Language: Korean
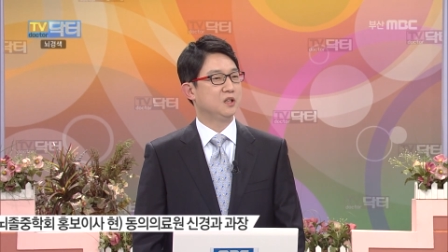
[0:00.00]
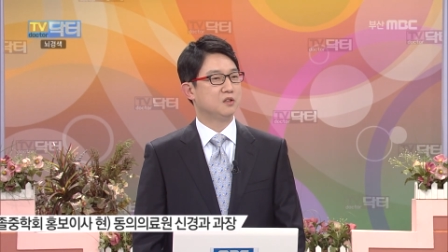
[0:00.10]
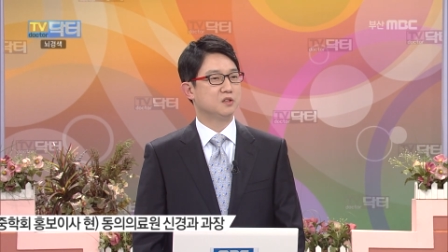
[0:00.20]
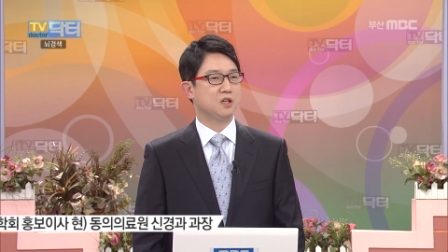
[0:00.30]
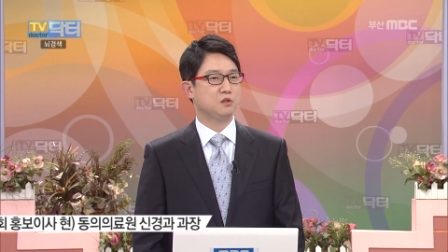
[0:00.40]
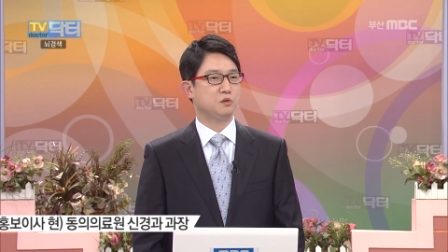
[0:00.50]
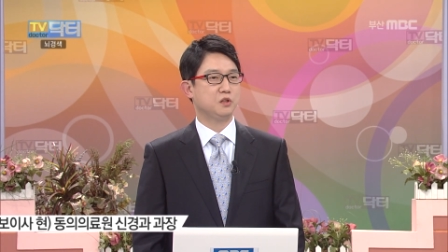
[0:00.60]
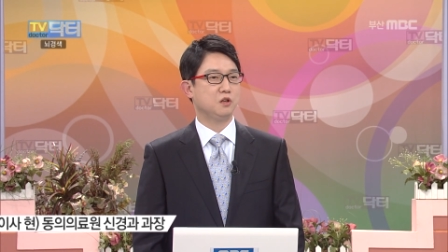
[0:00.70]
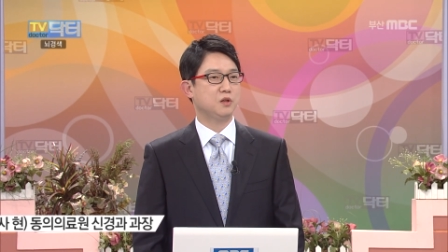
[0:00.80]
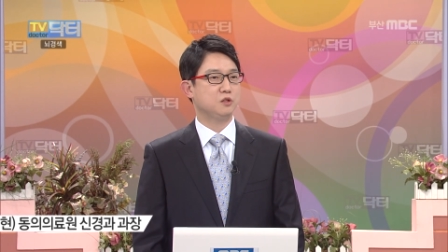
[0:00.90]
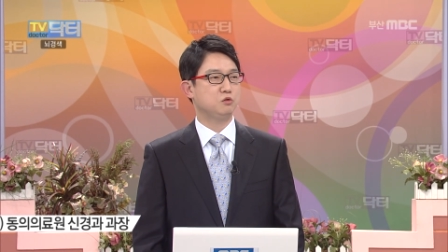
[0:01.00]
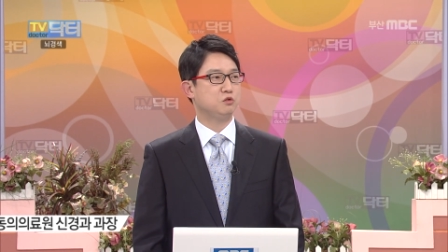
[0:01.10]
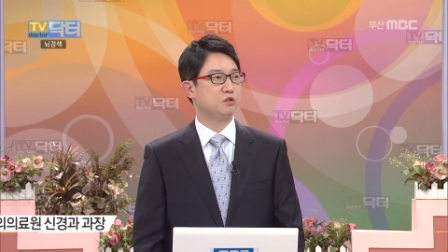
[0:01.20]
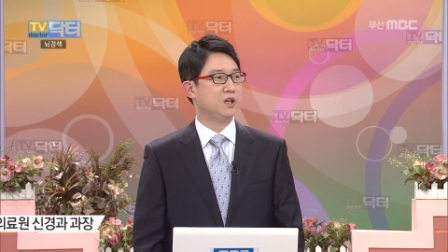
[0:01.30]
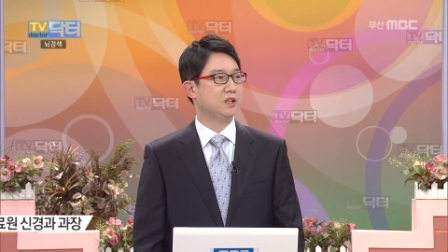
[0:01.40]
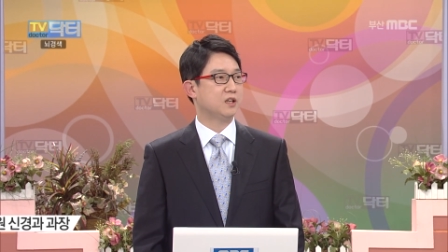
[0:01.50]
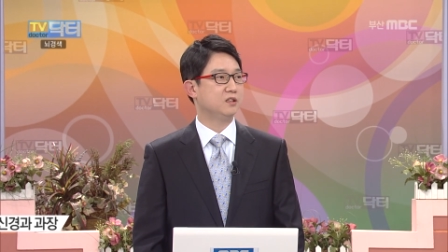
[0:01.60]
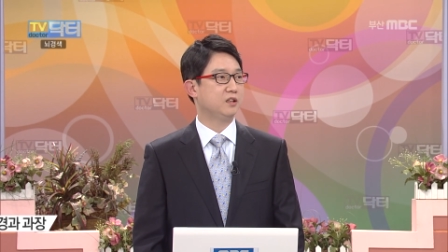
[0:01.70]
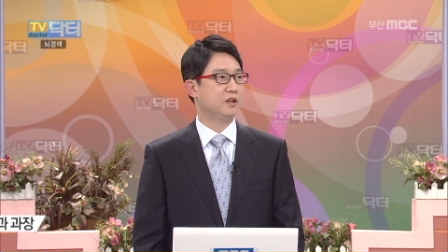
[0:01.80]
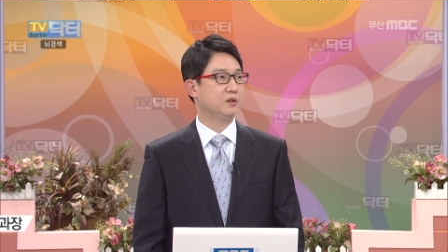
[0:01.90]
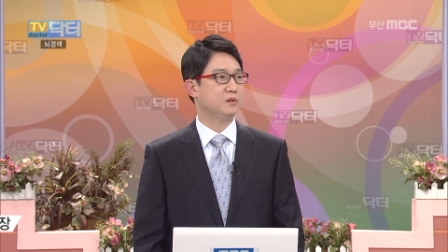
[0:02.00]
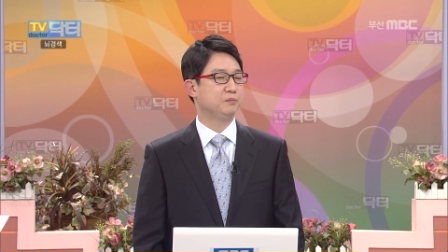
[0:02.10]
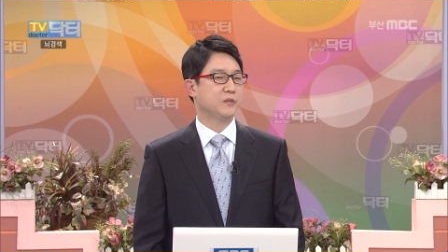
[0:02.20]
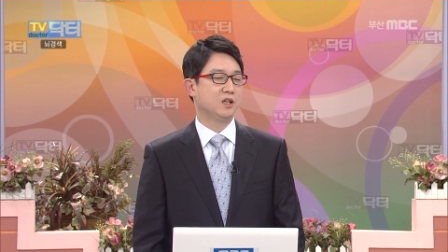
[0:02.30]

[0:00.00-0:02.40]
정상적으로 혈관이 수축을 하게 되는데요.